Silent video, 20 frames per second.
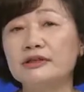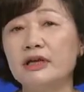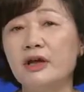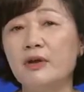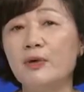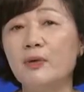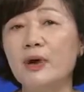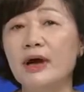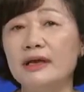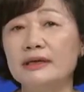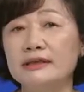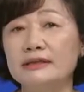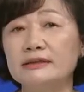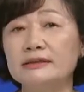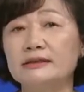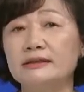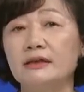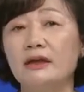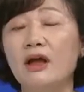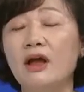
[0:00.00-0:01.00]

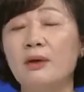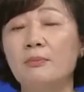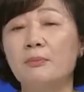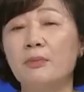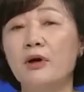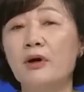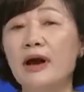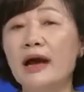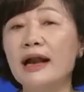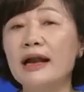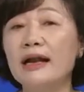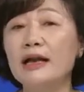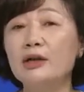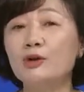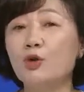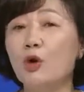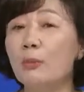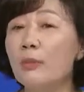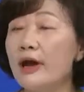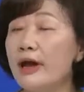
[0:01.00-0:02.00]
사용하는 뭐 칼,
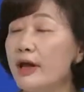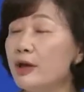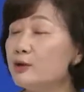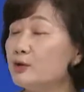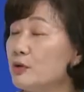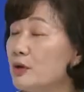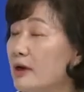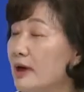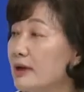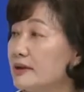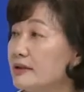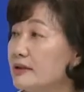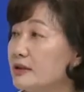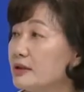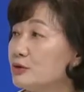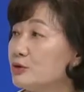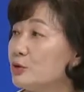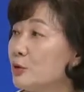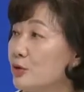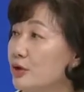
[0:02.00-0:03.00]
도마, 행주와
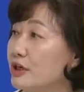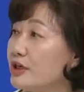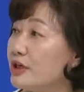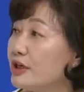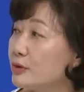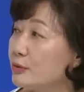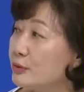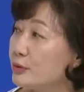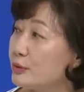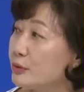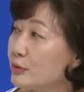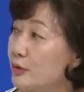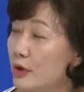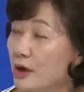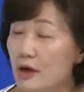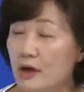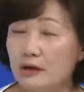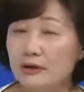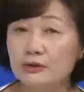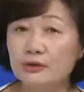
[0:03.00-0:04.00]
같은 조리기구
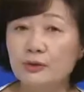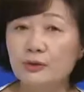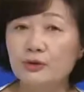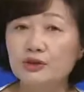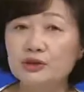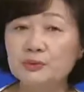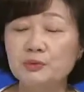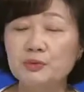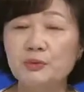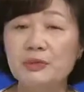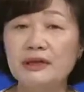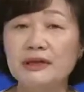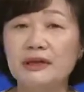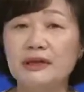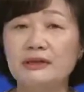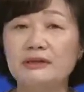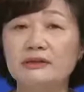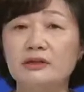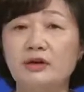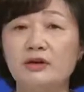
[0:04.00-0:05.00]
그리고 식품에
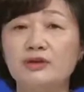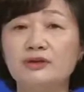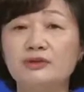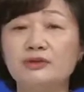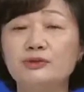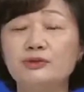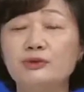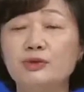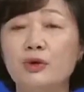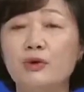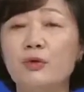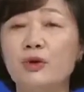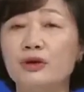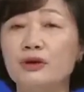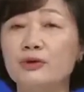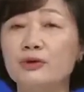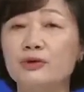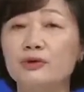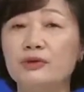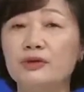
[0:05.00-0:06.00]
대해서 대해서 식중독
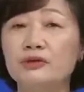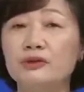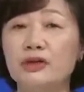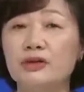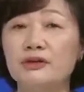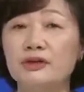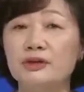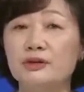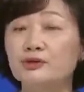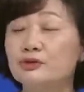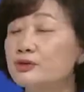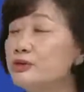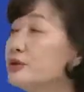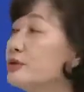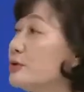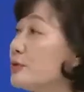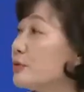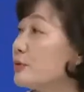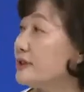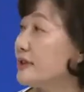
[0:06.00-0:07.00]
원인균을 저희들이
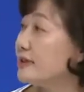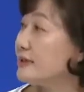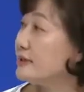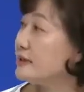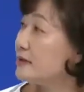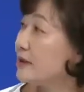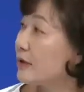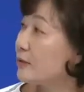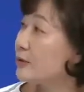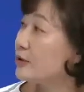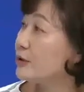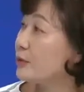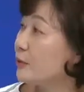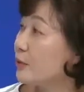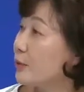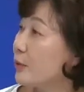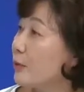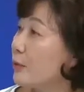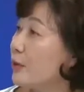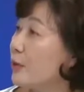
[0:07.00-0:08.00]
주기적으로 체크를 하고
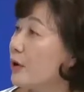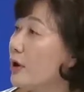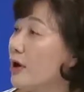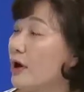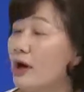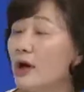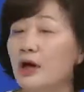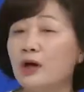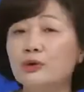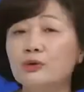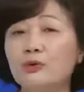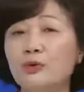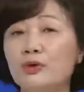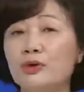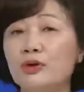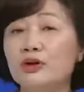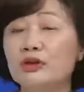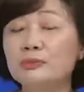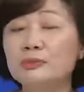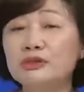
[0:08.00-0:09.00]
있고 네. 네. 또
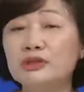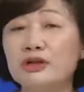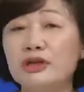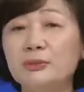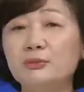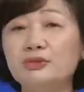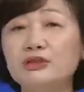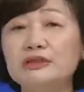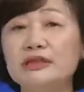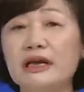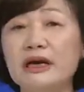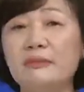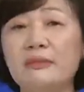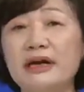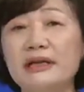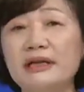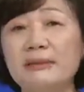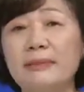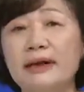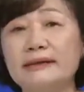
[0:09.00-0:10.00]
여름철에 문제가
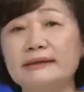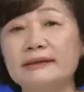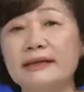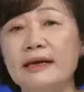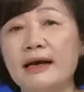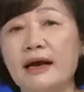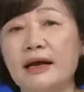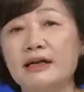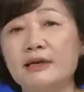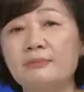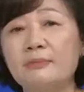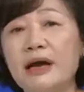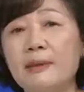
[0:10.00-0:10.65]
많이 발생하는